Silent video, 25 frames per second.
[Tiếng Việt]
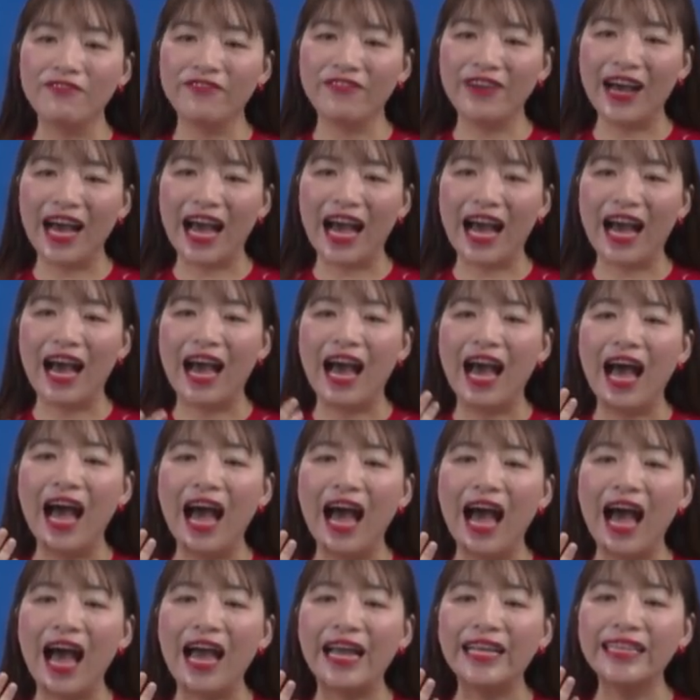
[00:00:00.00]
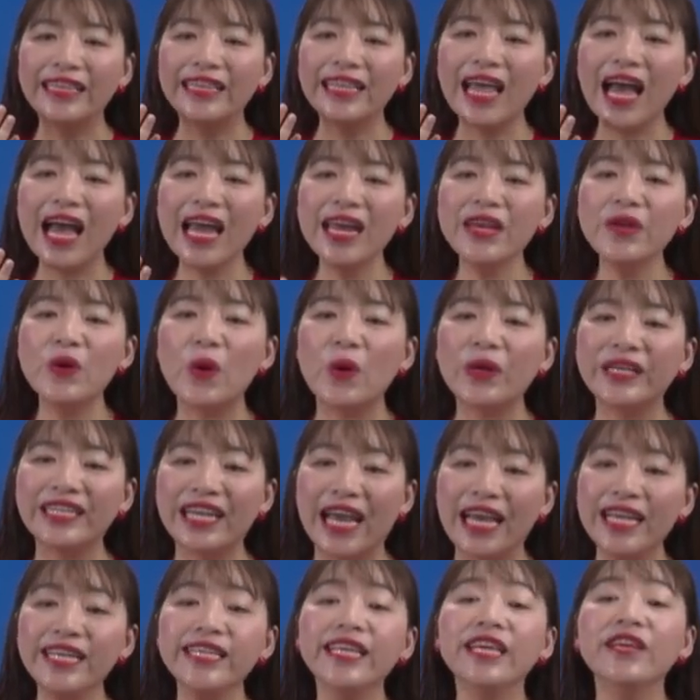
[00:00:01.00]
và hãy thay đổi
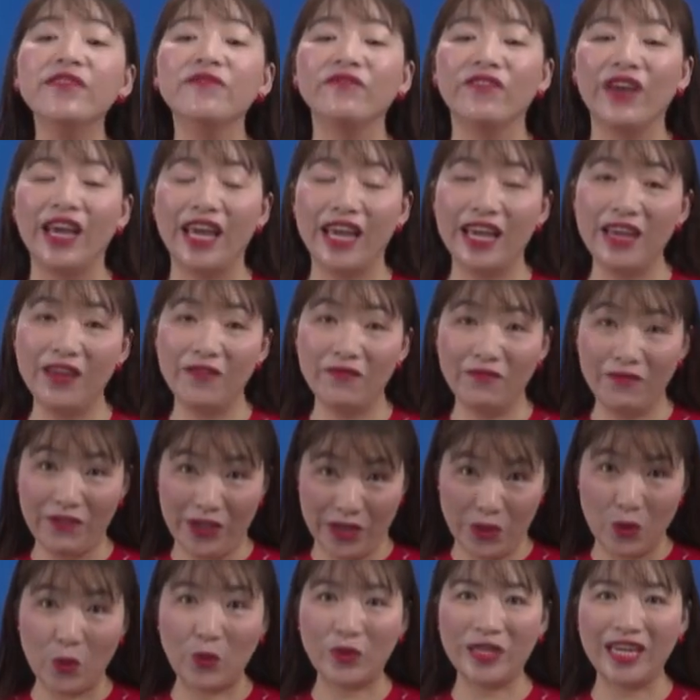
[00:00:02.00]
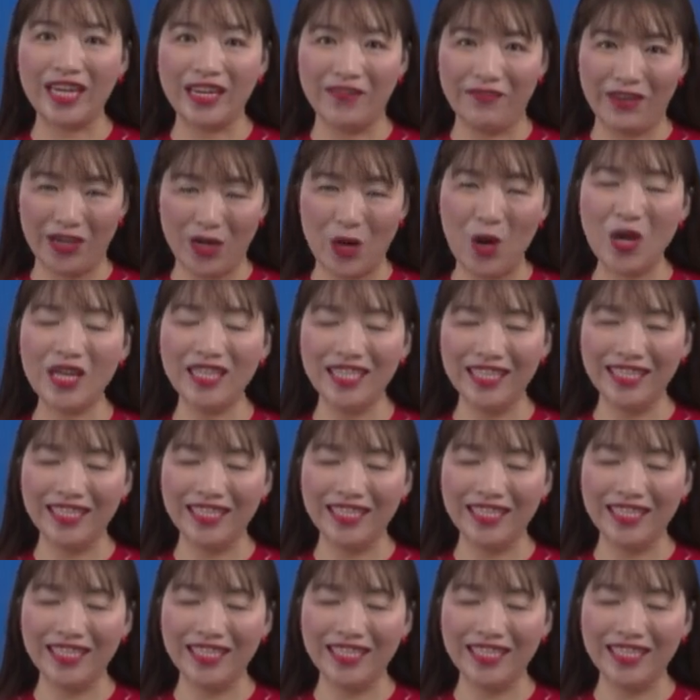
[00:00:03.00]
cái nhìn về về cuộc đời và con